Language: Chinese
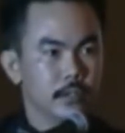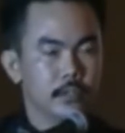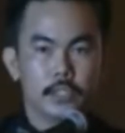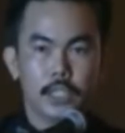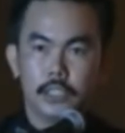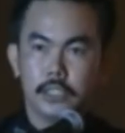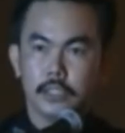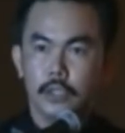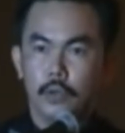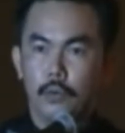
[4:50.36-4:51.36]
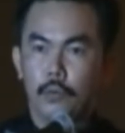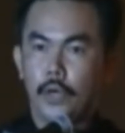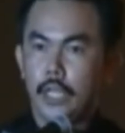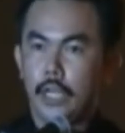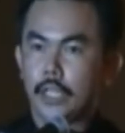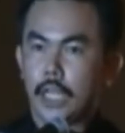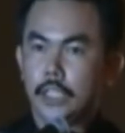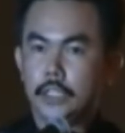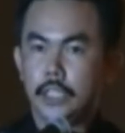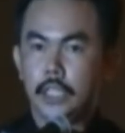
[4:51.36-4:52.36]
在此我也要
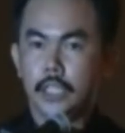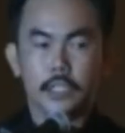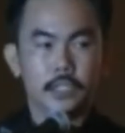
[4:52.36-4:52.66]
感谢